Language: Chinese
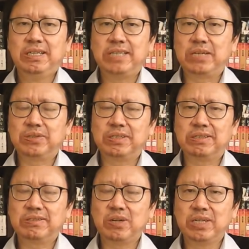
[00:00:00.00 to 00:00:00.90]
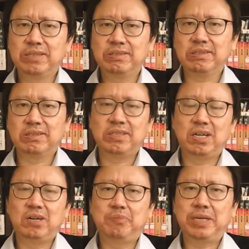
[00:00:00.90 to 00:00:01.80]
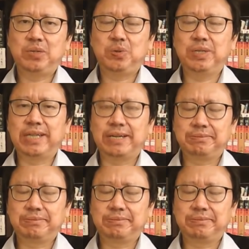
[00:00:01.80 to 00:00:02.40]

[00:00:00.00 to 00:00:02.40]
也就是赵克志要被取代。